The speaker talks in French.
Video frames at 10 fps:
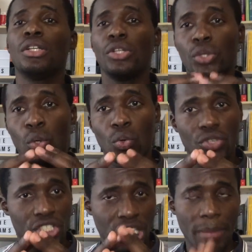n'ont
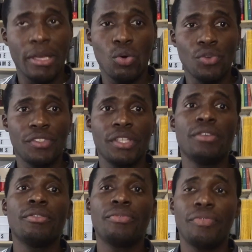jamais osé
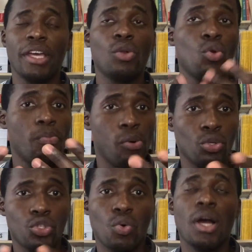faire le bon
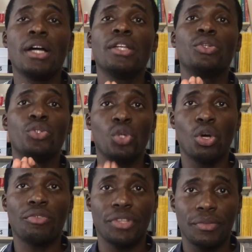choix de leur
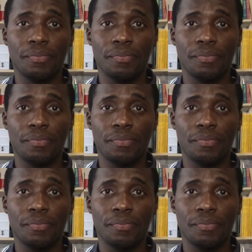vie.